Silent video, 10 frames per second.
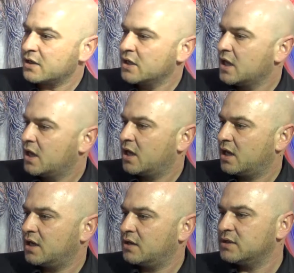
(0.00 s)
e,
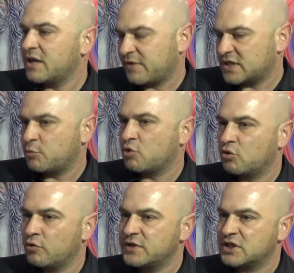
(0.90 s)
na
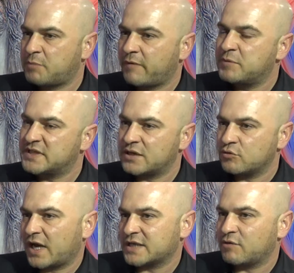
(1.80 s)
Facebooku również po
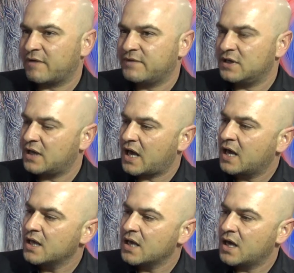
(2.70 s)
wpisaniu hasła Villa e,